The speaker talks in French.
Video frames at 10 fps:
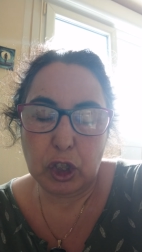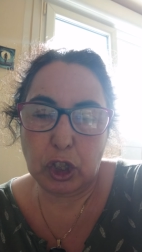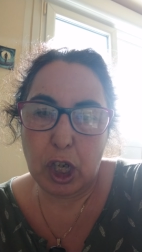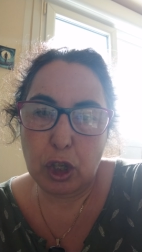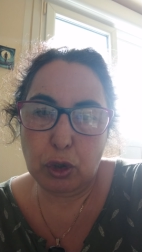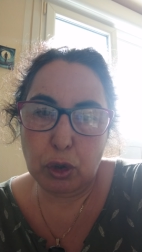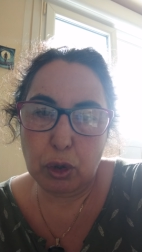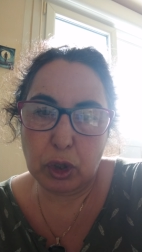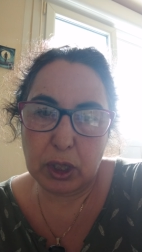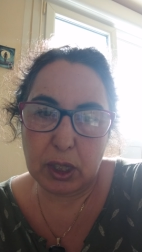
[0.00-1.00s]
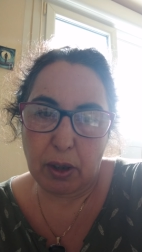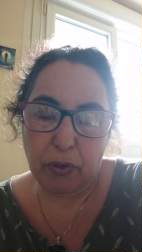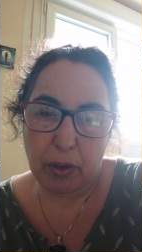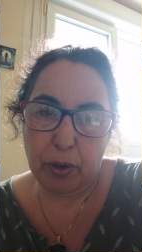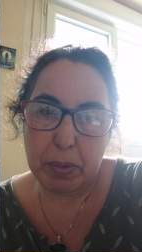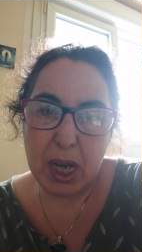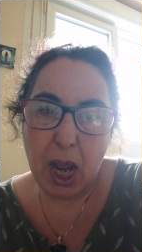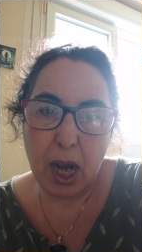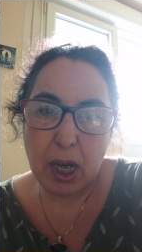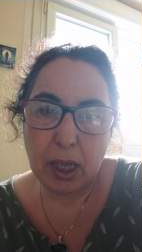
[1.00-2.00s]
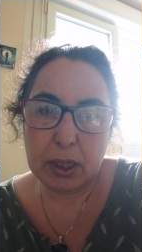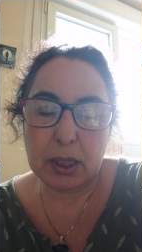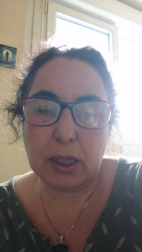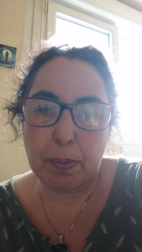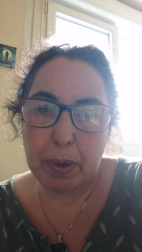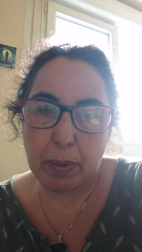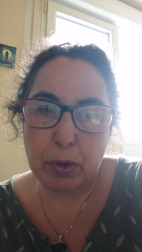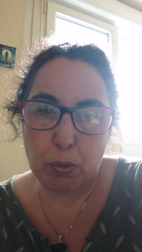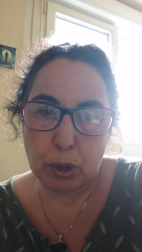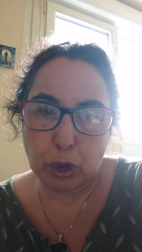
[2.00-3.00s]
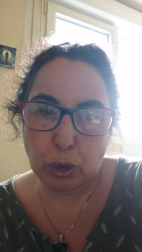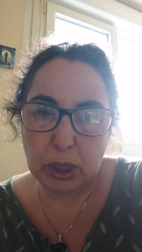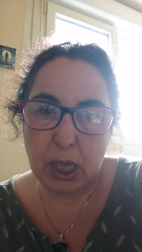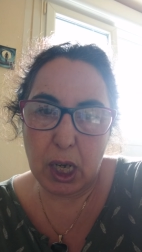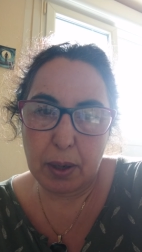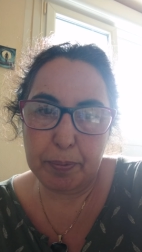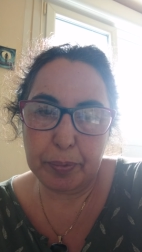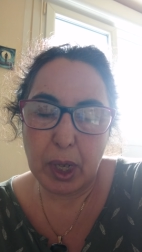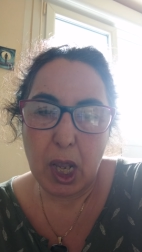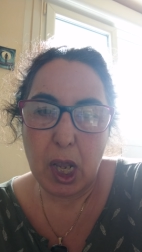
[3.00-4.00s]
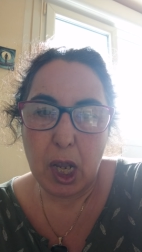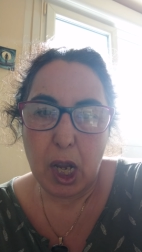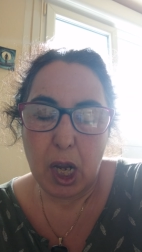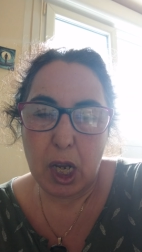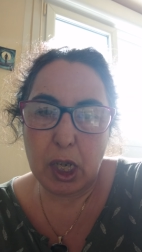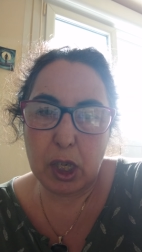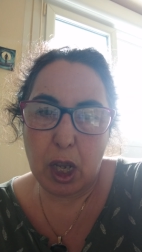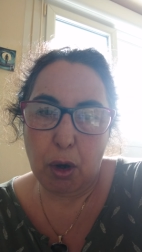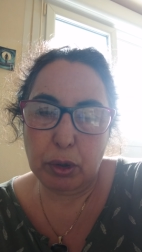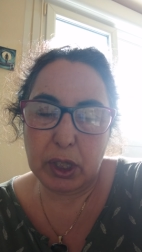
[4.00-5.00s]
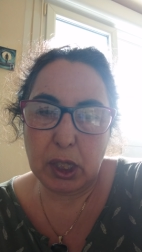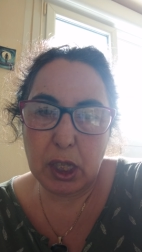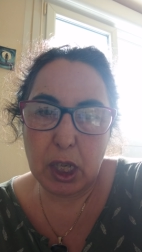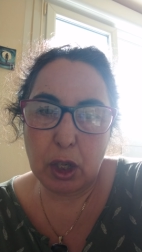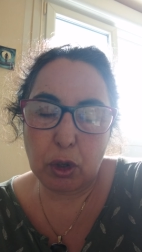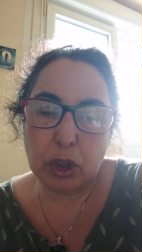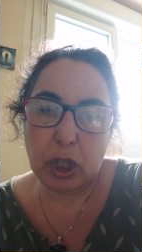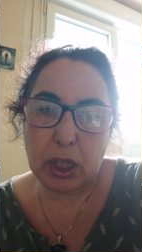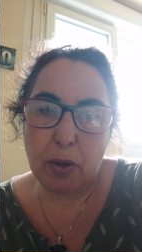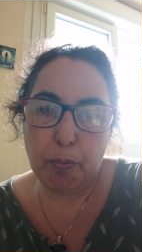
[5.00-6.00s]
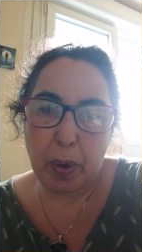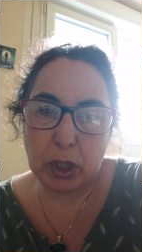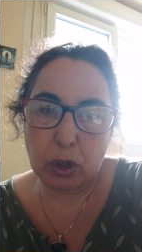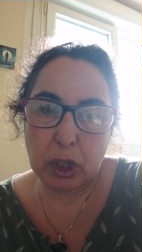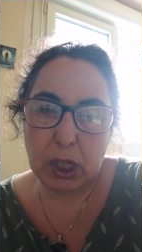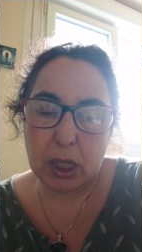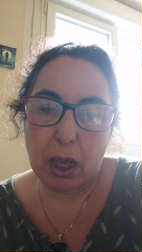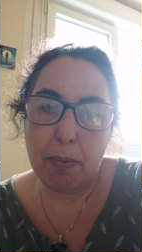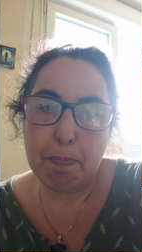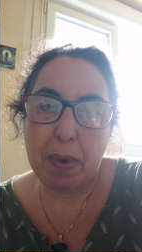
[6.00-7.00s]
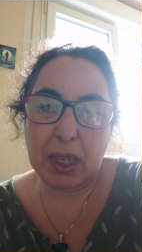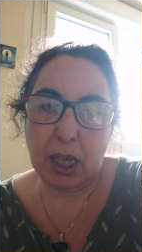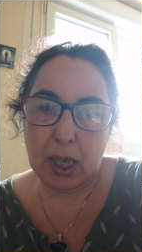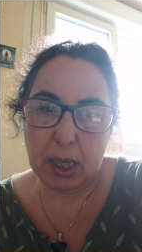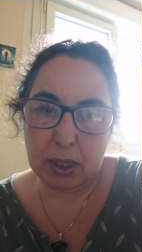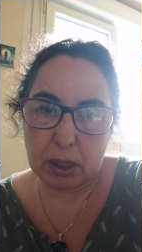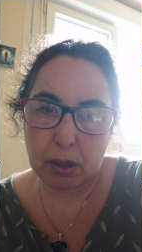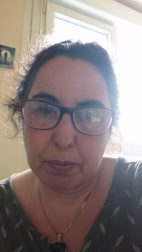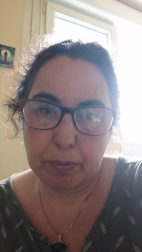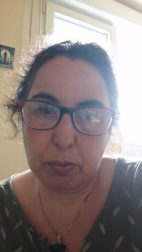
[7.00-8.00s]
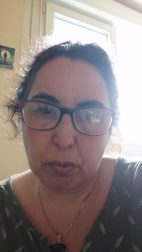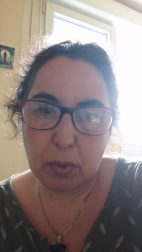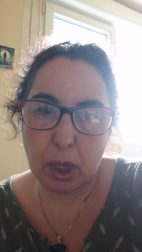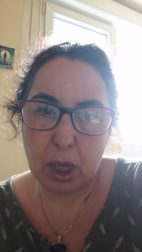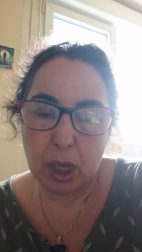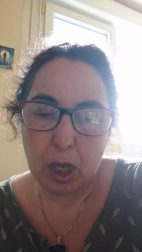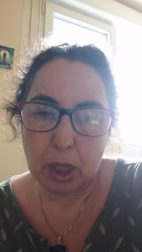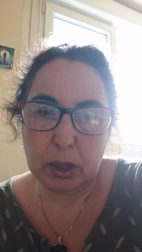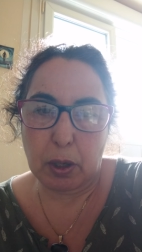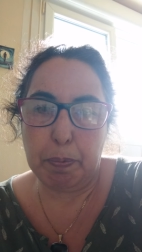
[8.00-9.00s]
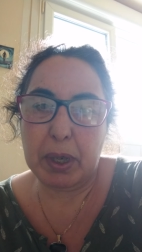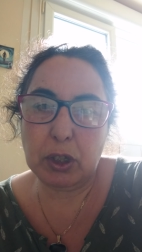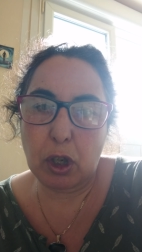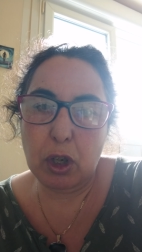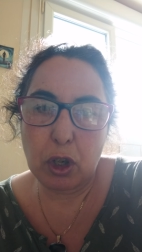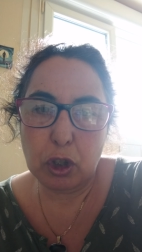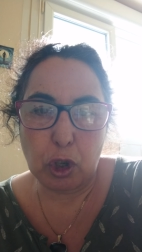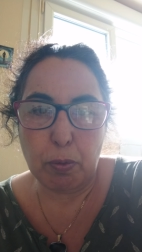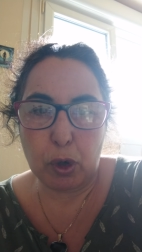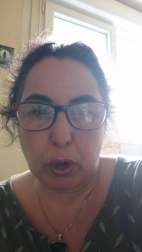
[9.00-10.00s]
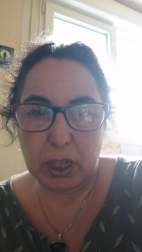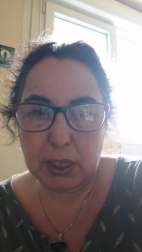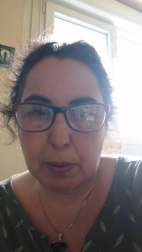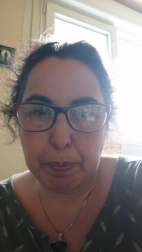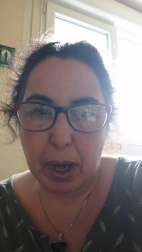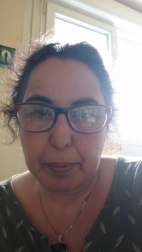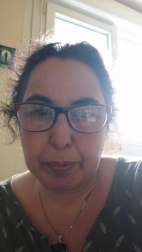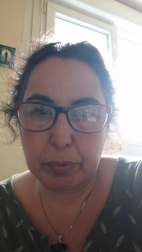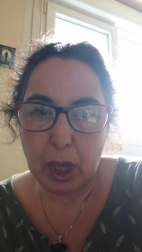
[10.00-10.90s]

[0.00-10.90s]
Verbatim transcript: J'ai juge des affaires familiales qui s'est permis de me juger et qui a osé dire que j'étais une personne qui était matérialiste. Cette personne ne me connaissait pas.